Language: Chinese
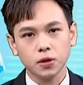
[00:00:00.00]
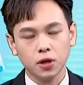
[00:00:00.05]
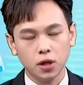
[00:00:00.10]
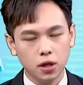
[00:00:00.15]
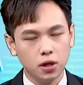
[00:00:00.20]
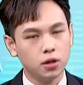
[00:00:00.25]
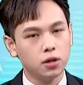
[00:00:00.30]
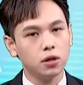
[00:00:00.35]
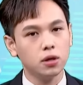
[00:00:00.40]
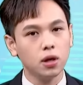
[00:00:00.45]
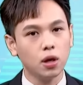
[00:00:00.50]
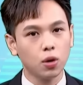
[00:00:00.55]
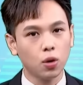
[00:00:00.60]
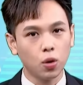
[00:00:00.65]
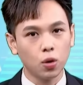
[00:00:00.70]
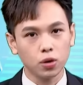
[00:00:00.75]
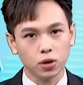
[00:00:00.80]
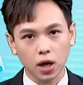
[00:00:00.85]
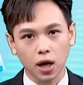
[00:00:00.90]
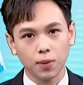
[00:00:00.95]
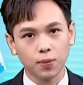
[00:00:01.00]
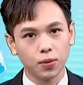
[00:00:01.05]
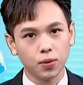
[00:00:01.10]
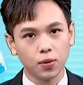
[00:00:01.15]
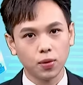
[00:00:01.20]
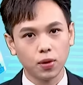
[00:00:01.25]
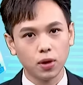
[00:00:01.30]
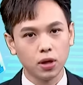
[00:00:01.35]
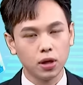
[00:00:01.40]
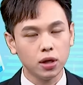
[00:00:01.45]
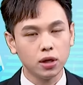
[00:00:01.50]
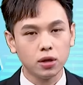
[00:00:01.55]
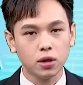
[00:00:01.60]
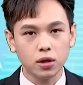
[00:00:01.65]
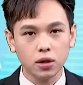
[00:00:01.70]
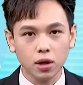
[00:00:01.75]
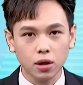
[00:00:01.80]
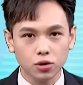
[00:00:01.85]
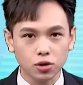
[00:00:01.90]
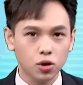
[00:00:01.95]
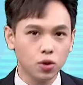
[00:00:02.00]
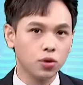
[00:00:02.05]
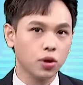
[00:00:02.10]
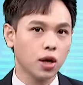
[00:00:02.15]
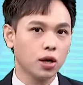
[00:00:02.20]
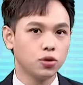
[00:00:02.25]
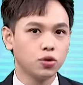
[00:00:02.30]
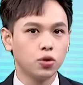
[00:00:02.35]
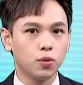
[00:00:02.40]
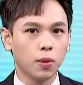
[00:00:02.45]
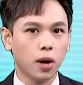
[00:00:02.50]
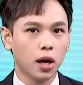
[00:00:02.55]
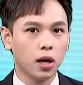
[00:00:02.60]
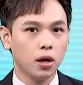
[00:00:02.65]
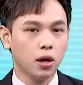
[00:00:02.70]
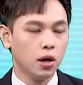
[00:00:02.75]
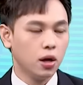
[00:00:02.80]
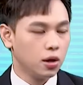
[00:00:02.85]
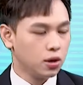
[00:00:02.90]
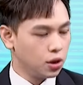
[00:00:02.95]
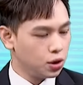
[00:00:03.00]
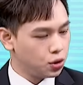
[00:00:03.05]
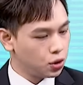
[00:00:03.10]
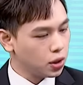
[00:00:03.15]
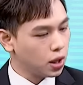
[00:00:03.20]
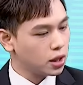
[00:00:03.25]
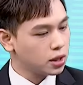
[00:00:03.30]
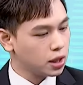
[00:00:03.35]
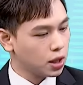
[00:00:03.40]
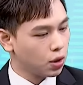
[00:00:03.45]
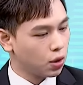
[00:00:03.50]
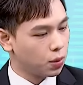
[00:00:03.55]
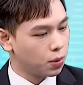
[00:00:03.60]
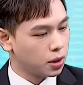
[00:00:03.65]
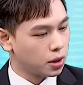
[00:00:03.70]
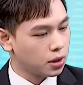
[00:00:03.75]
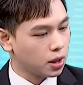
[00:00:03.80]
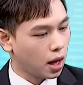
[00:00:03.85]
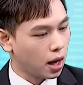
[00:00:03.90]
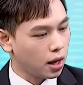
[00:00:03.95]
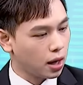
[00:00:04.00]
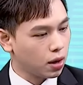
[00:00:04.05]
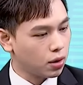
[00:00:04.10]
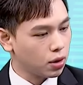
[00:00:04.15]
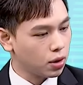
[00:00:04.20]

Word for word: 一定要扩大部位，一定要重压去买。你去看，像我们的台药，